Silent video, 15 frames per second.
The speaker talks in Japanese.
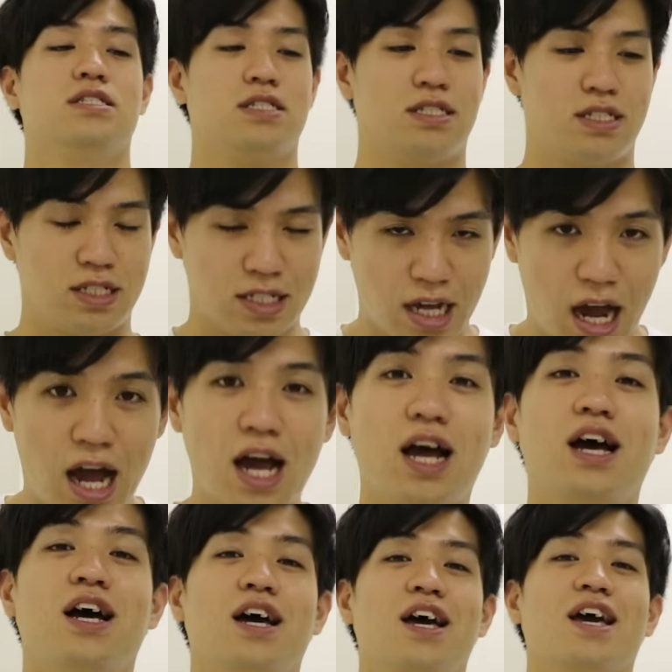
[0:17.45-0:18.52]

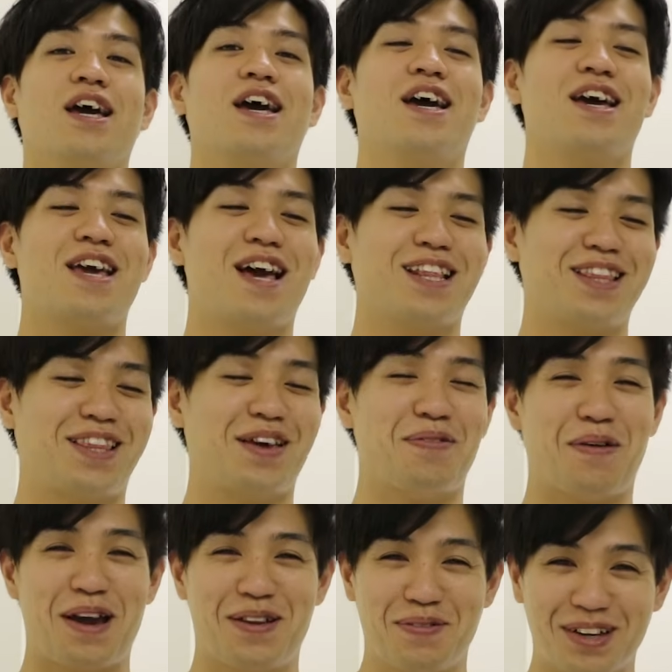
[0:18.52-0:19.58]
さあ、えー、やって
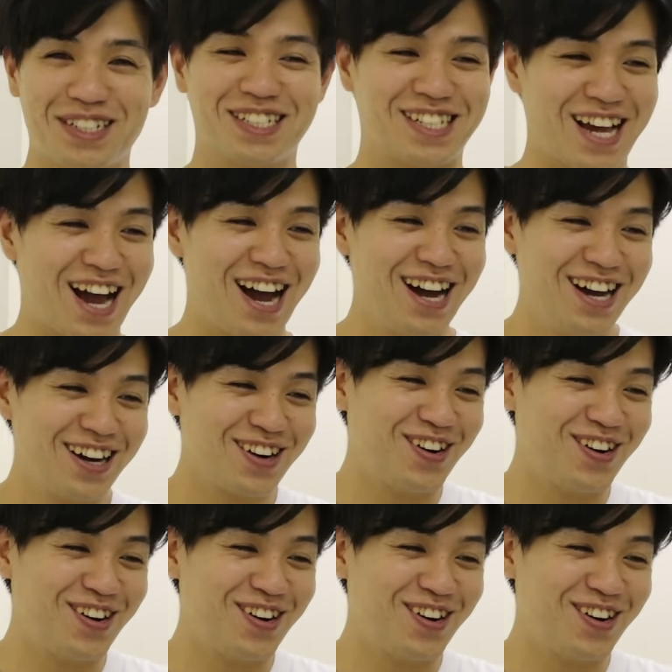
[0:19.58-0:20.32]
まいりました。